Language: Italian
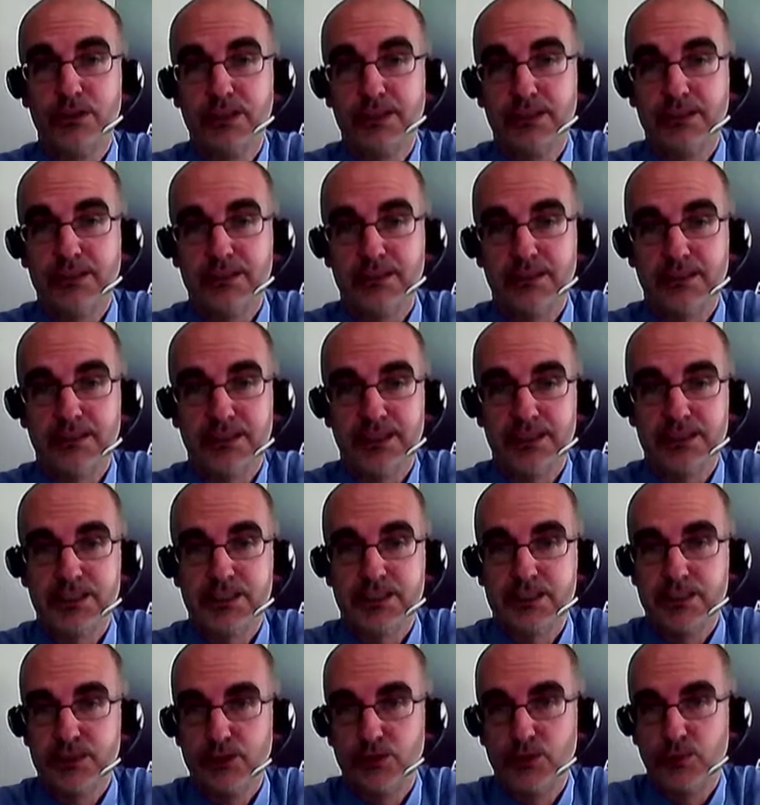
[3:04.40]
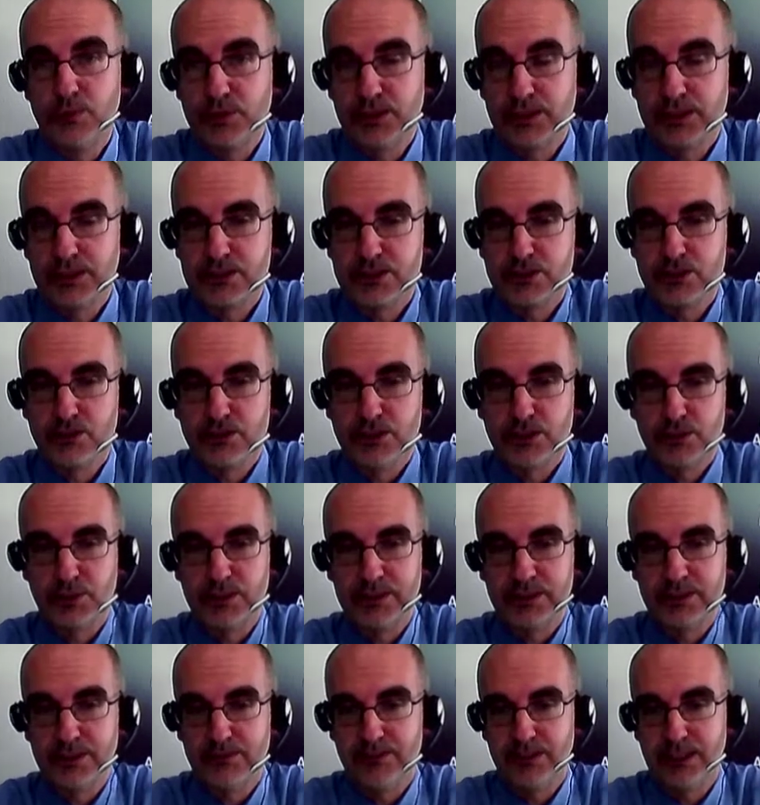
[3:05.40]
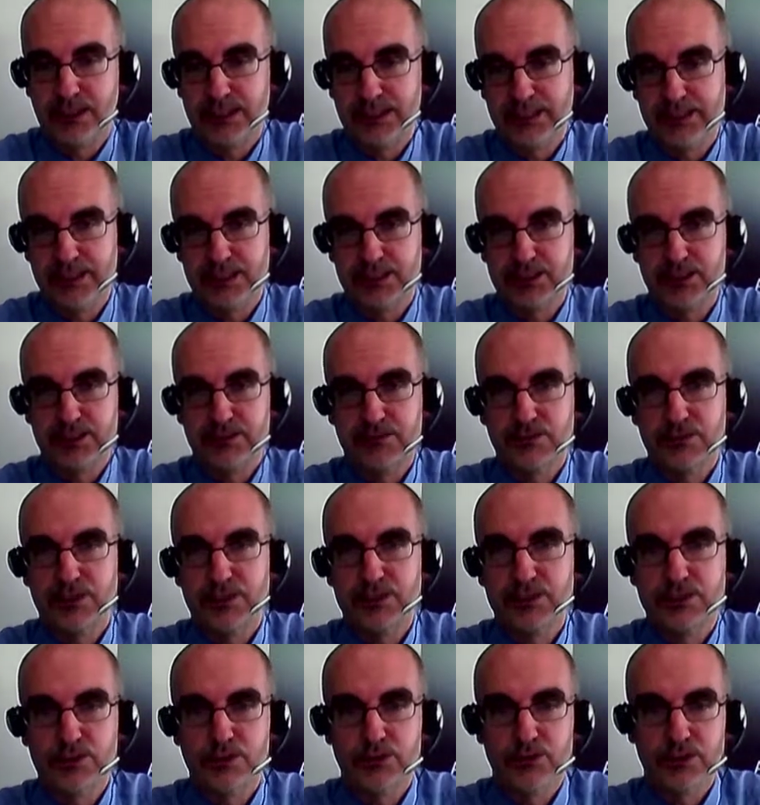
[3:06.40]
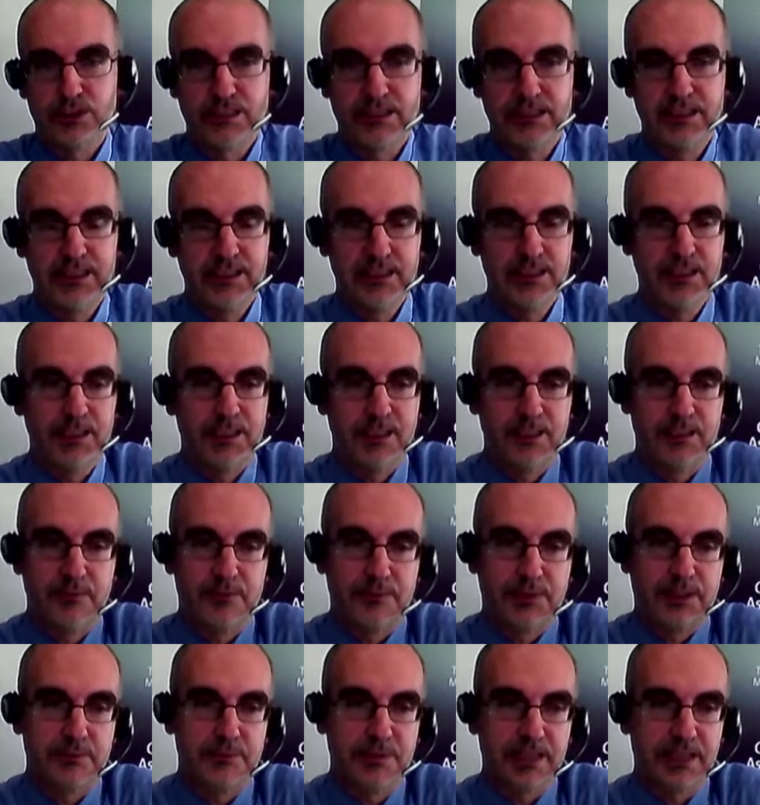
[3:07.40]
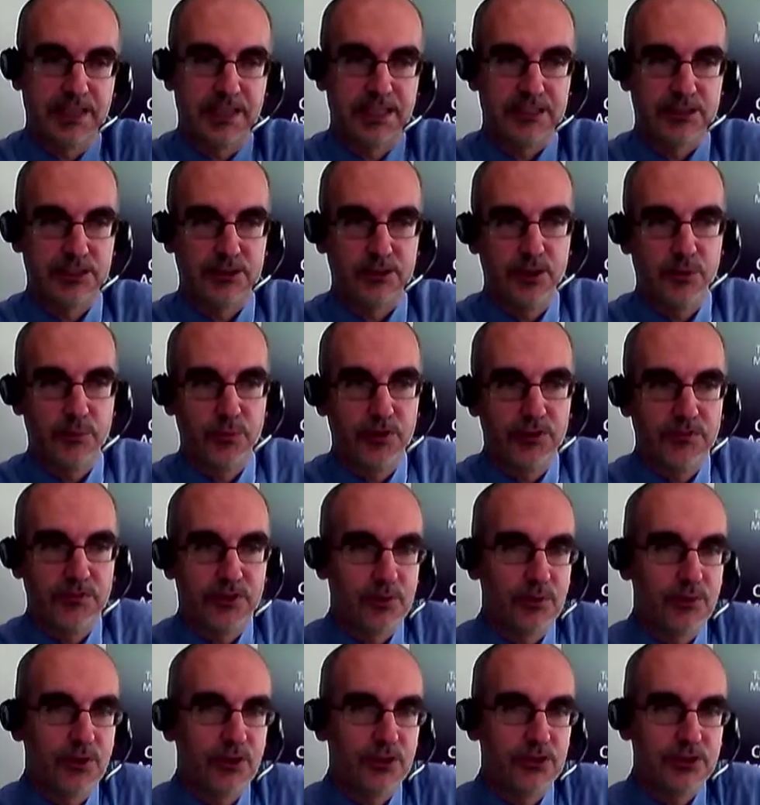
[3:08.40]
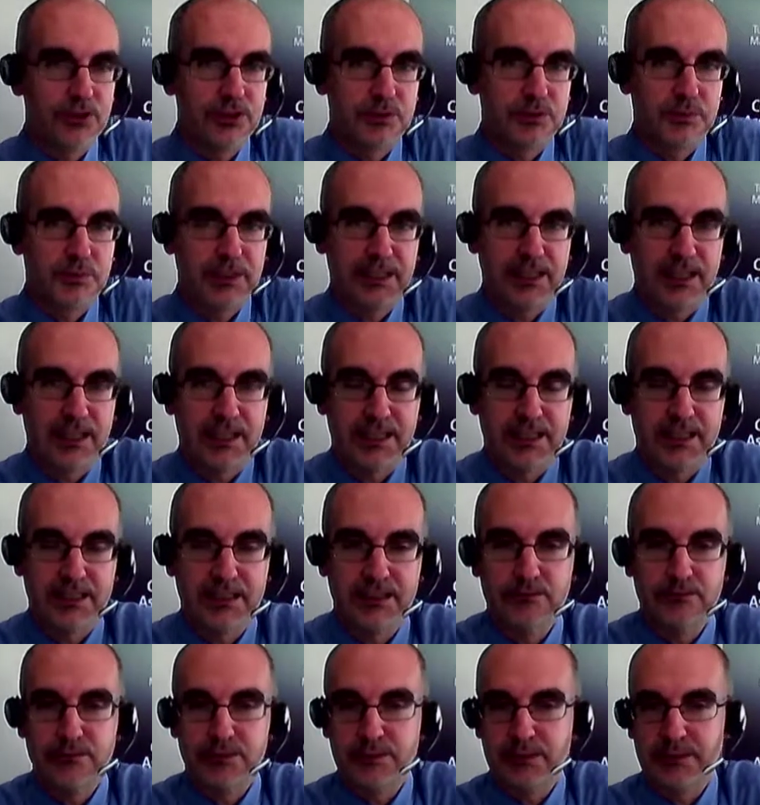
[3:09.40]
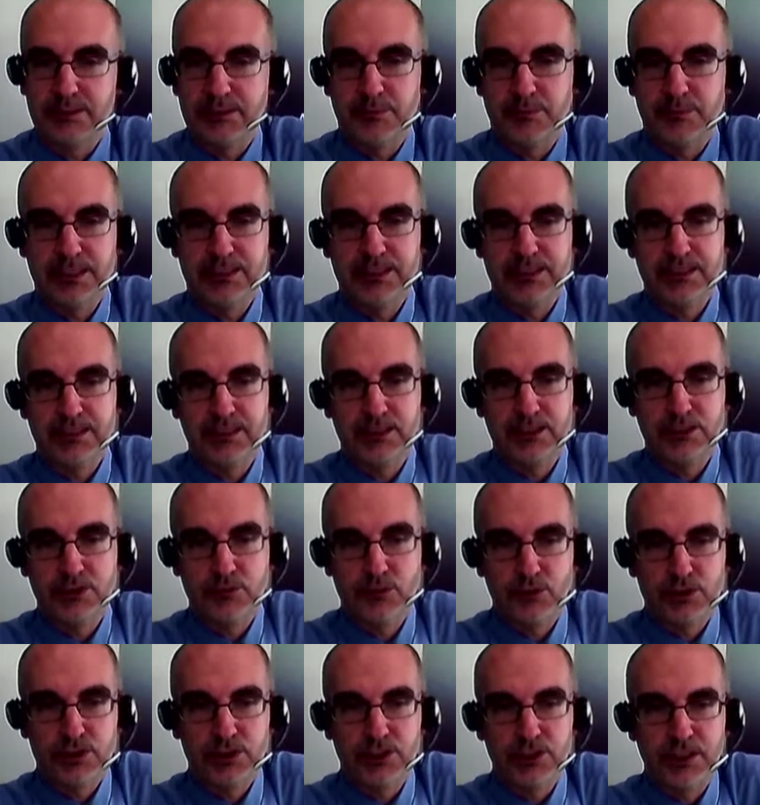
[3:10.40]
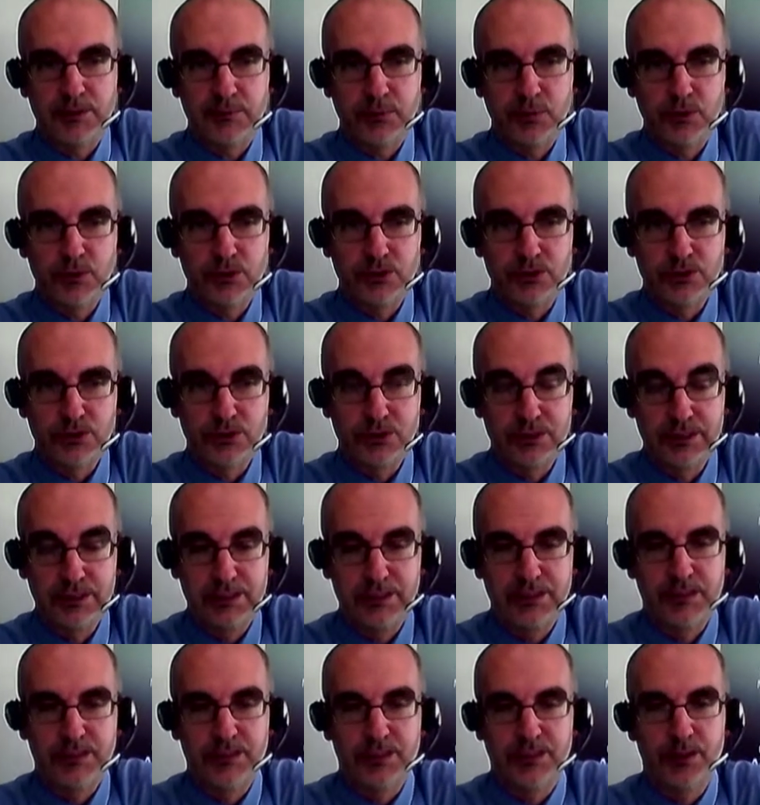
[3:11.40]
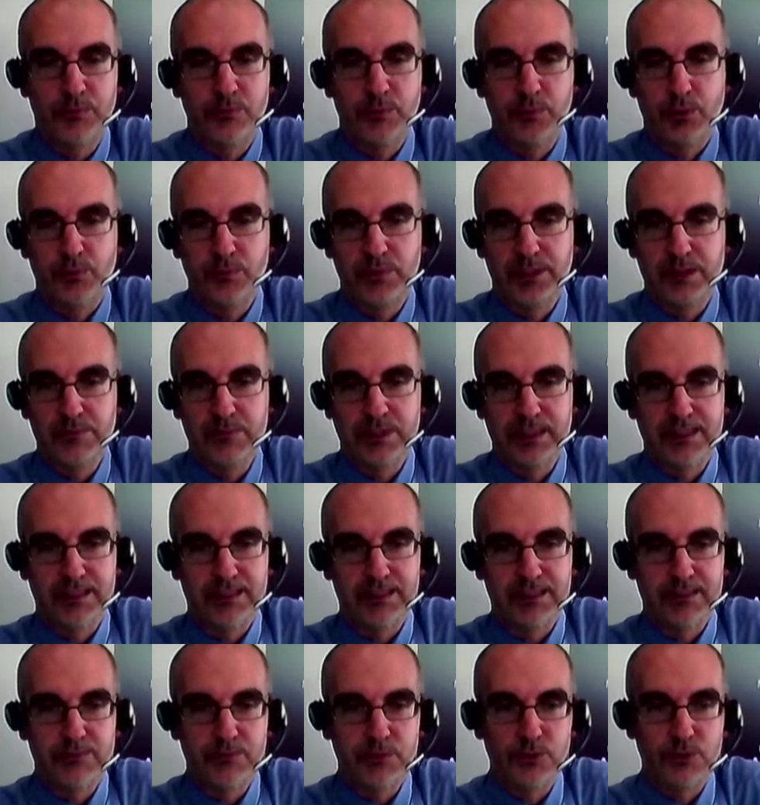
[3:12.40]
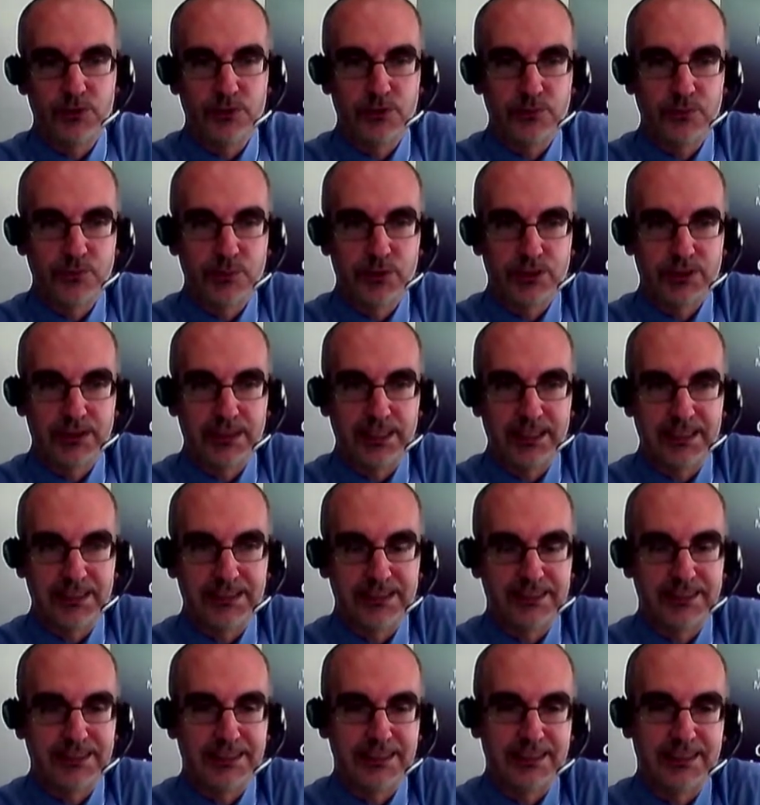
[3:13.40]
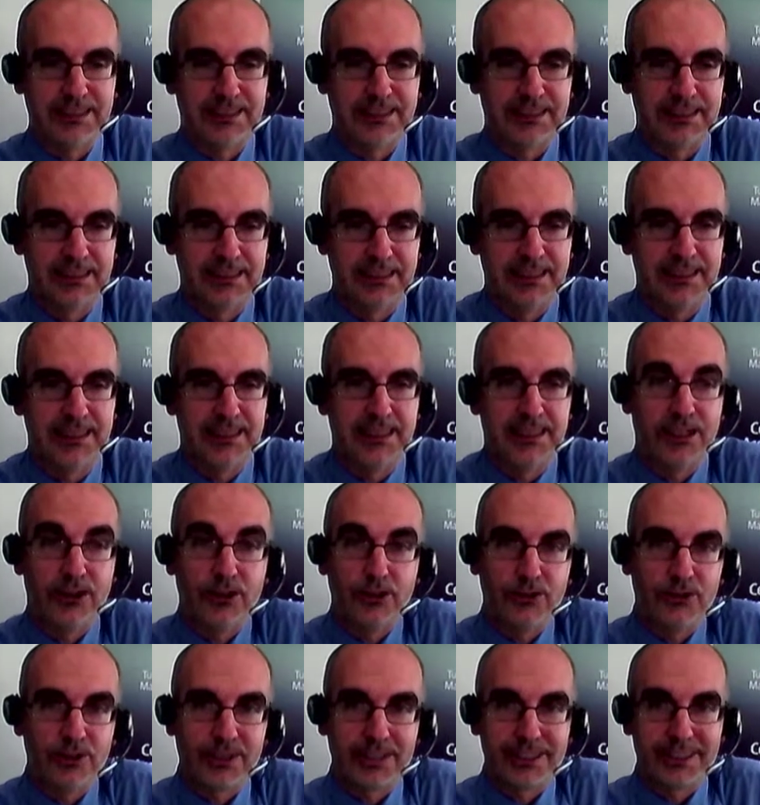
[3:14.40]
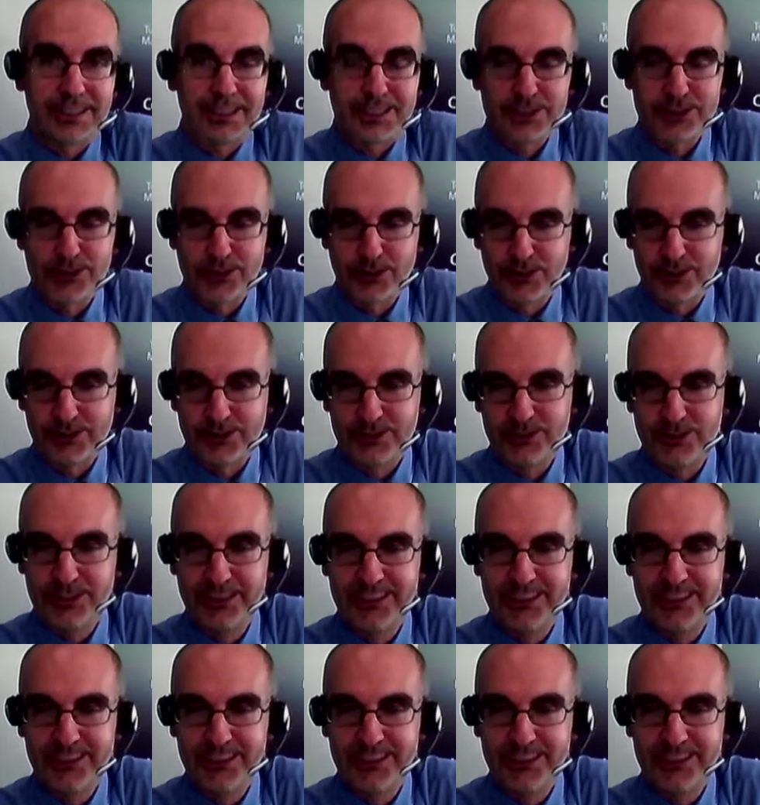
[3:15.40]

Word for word: eh, agenzie di comunicazione, quindi a valle della certificazione che magari se dopo avrò modo di spiegare, la tematica del greenwashing è, molto, è un problema molto importante e ancora irrisolto.